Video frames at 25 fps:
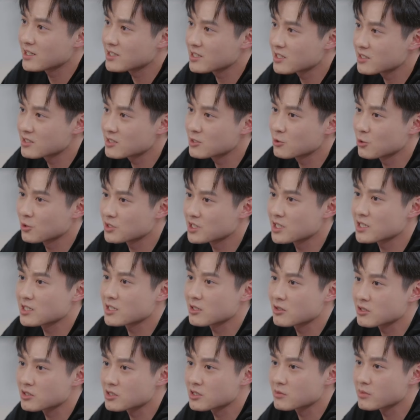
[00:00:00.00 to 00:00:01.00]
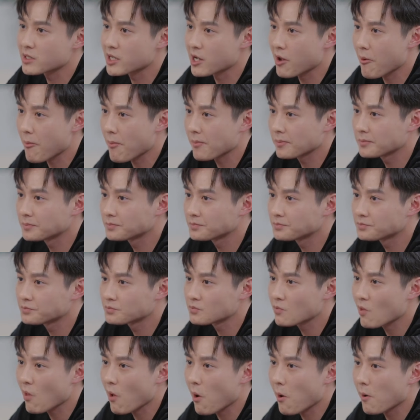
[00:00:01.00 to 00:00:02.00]
拍一些自我介绍的视
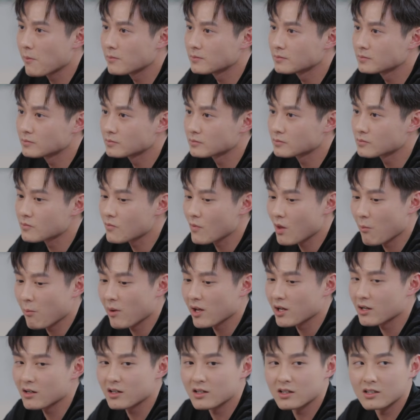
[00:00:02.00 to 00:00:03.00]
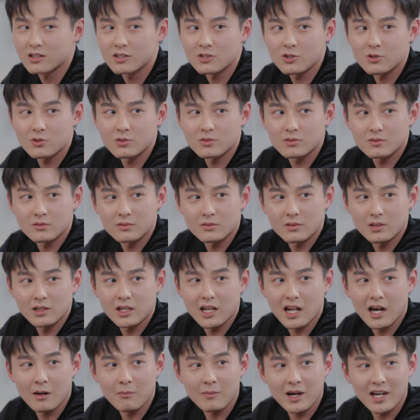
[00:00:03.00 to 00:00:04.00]
频，每个人可能就
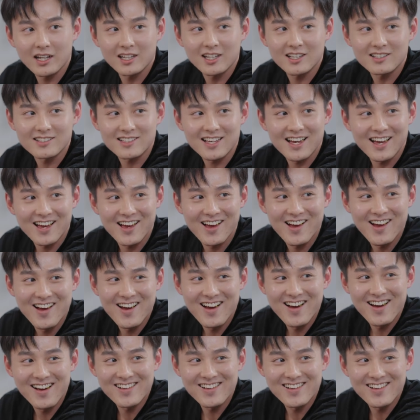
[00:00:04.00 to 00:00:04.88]
一两百点赞，